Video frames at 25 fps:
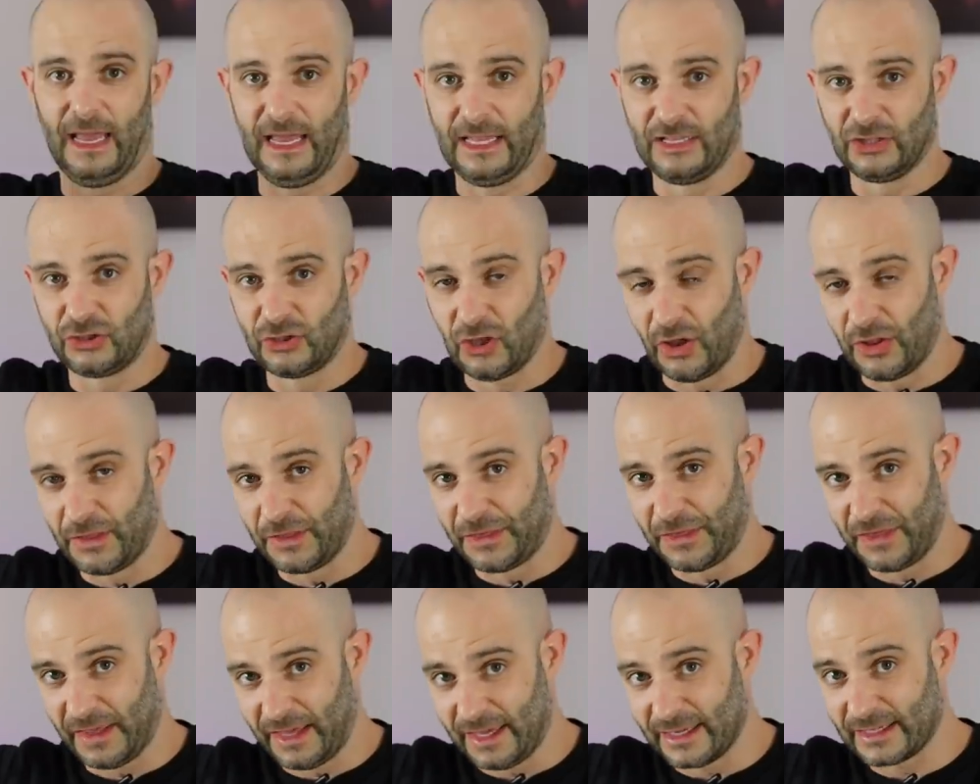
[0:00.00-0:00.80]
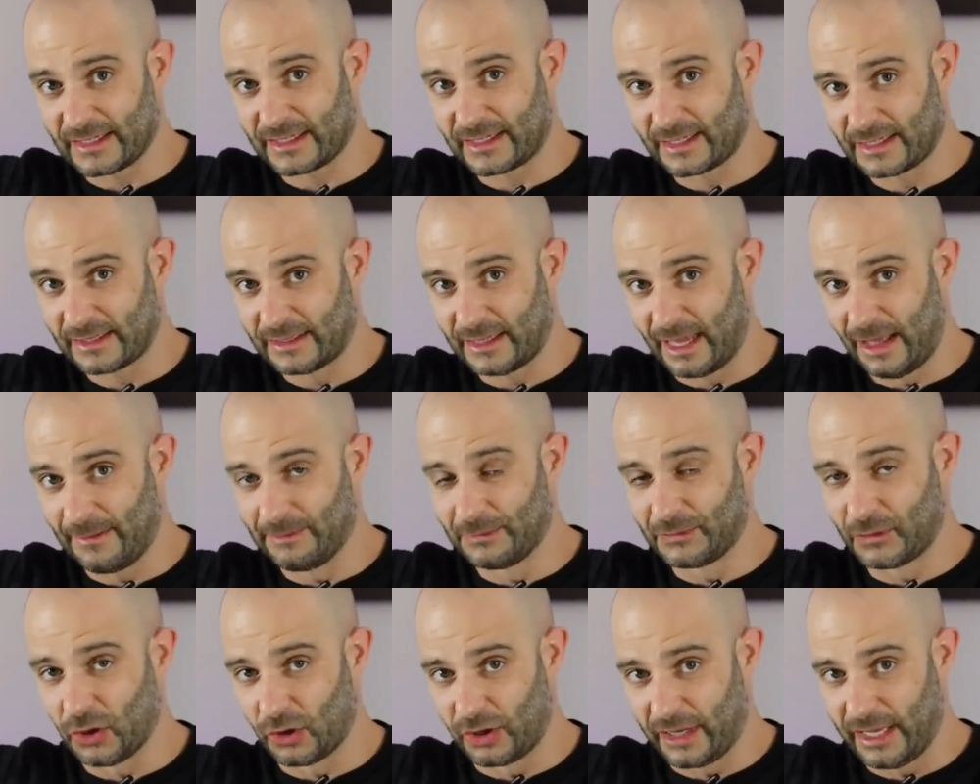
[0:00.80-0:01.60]
Entonces,
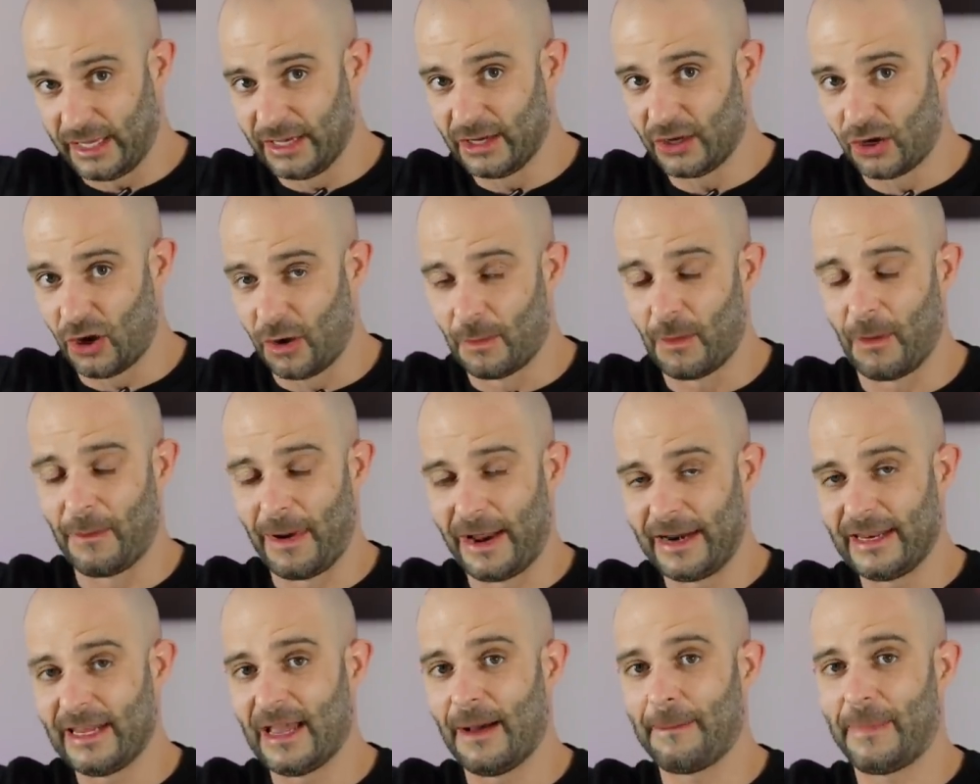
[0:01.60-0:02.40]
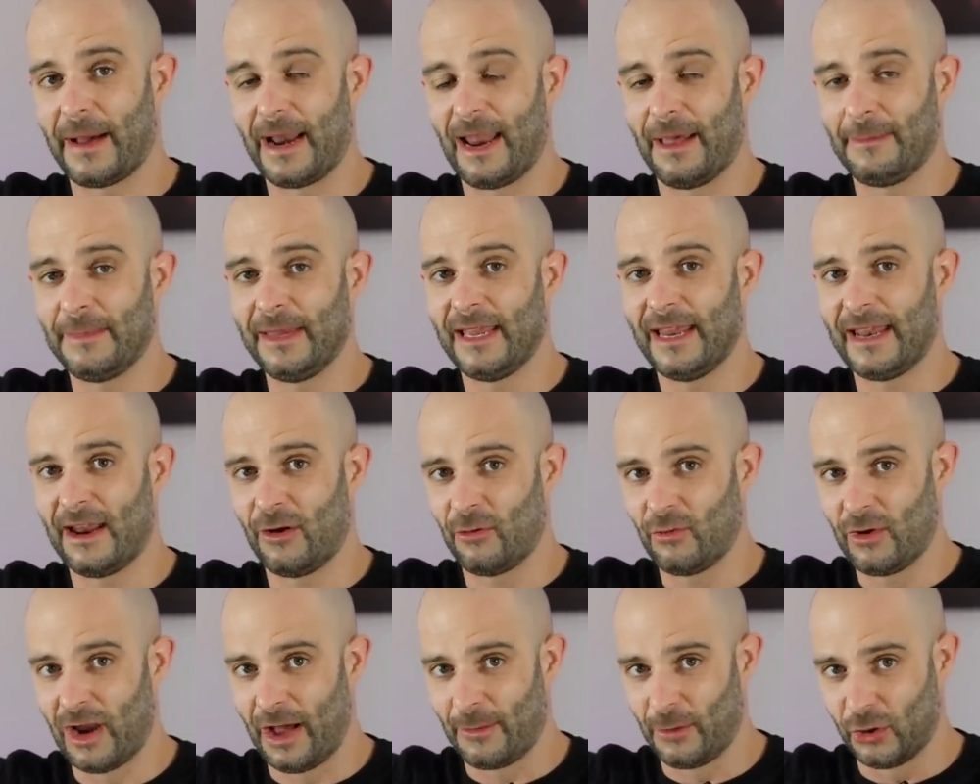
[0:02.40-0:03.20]
tanto Kim como María para mí era
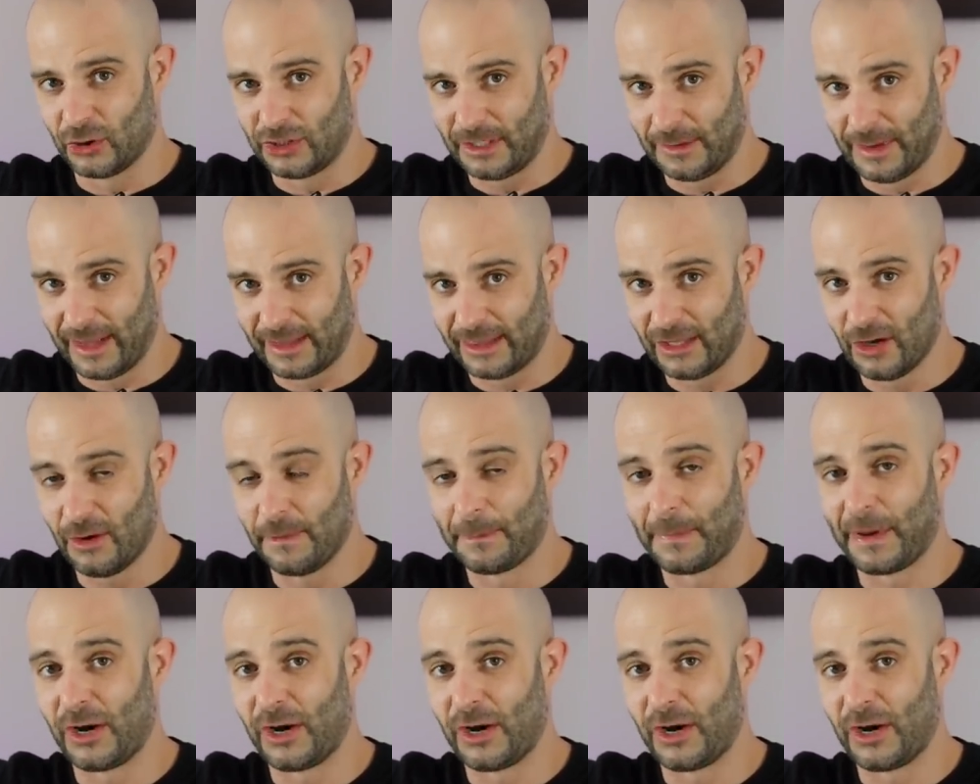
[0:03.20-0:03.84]
una motivación,